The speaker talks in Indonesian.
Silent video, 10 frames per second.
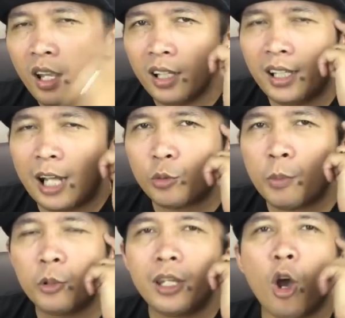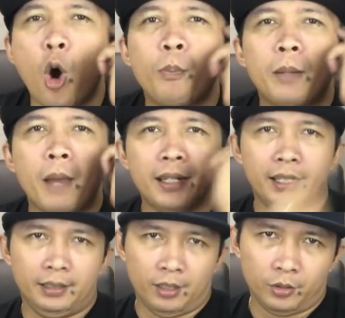Kita harus mempunyai open
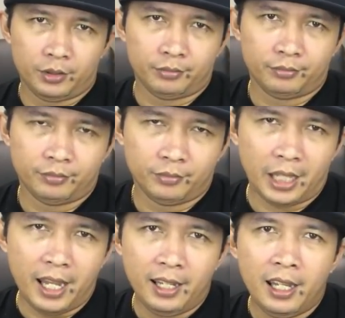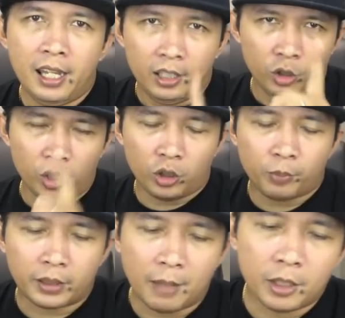minded terus. Oke? Okay? Itu contoh
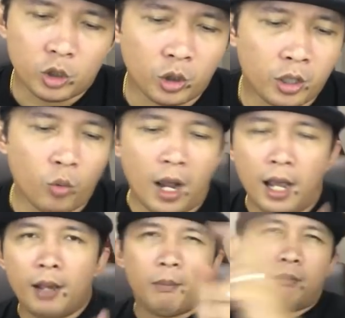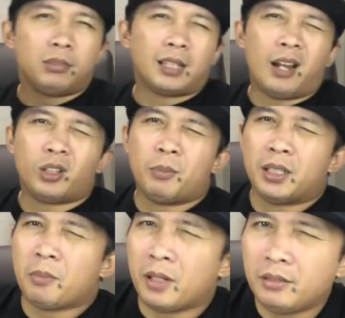pertama. Contoh kedua, kalau
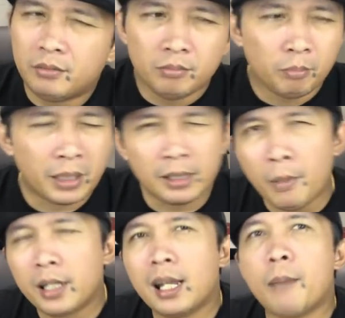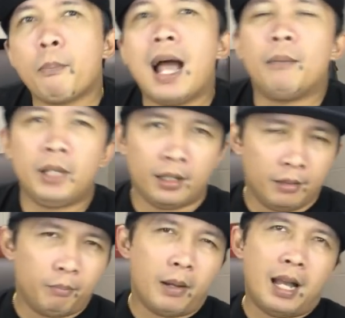teman-teman berteman dengan Pak Amir,
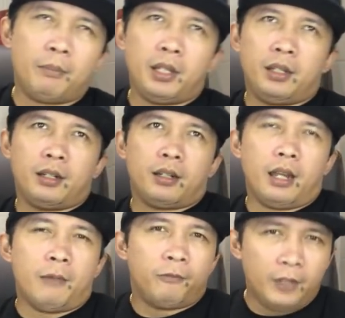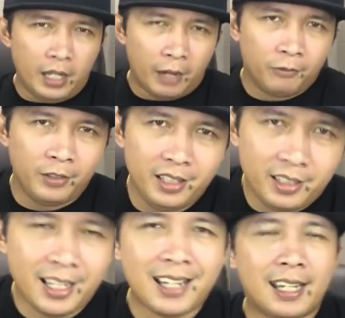Pak Amir MV, MV
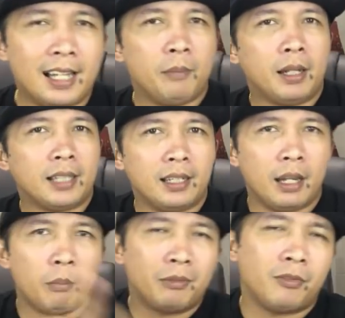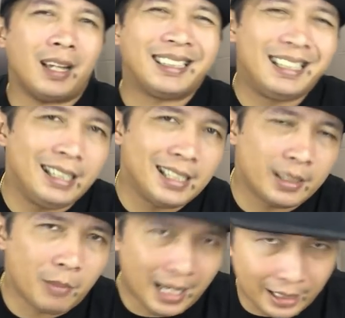dari Kalimantan dan Mbak Fatini
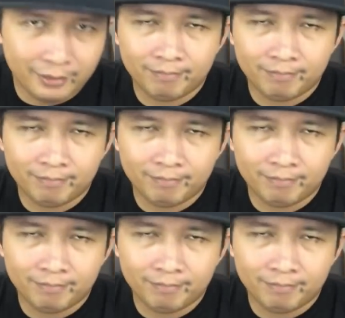semangat.